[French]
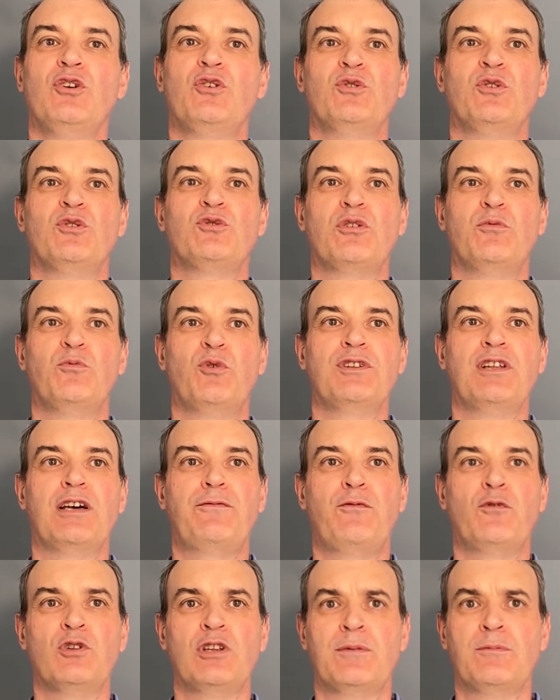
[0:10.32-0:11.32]
que notre monde a
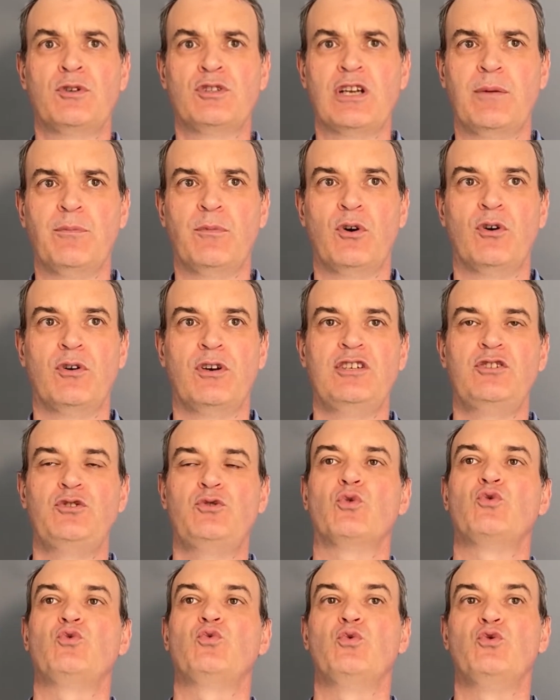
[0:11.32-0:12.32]
fondamentalement et
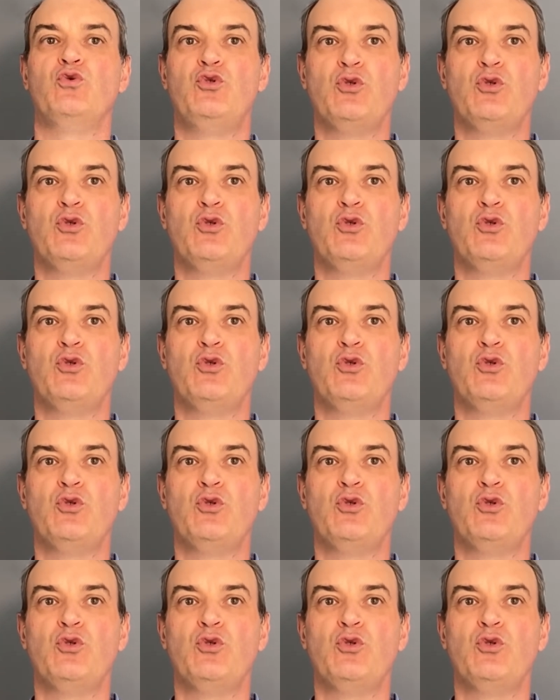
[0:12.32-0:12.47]
surtout